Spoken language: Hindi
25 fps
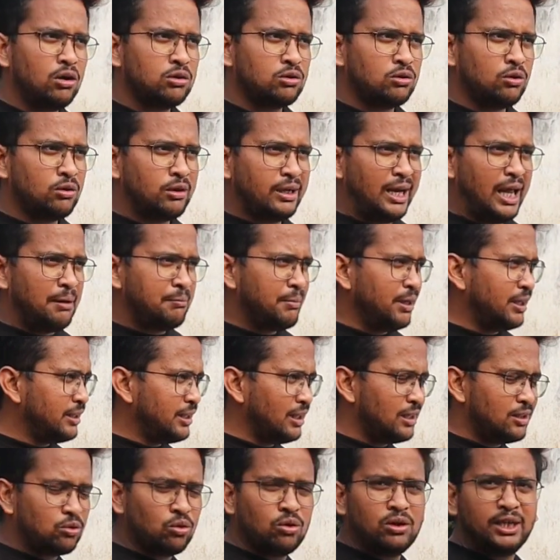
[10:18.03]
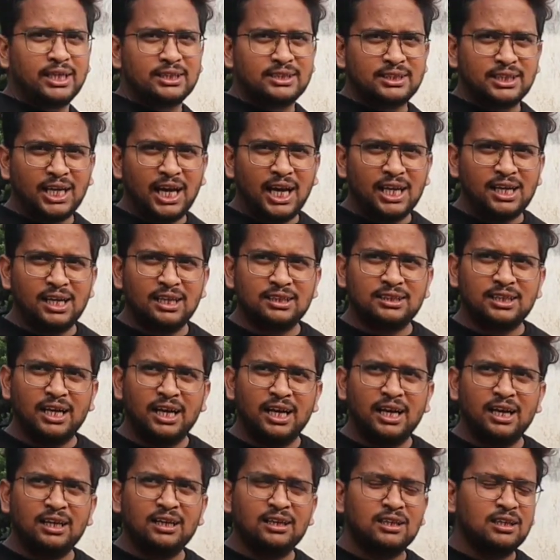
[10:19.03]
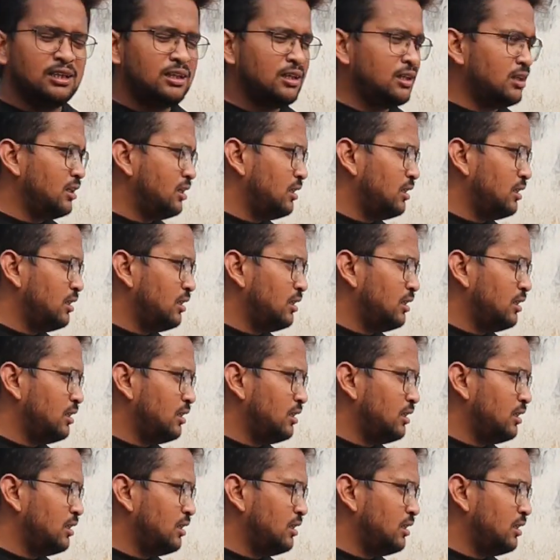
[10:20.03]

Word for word: ऑटो क्लाइमेट कंट्रोल एसी आ जाता है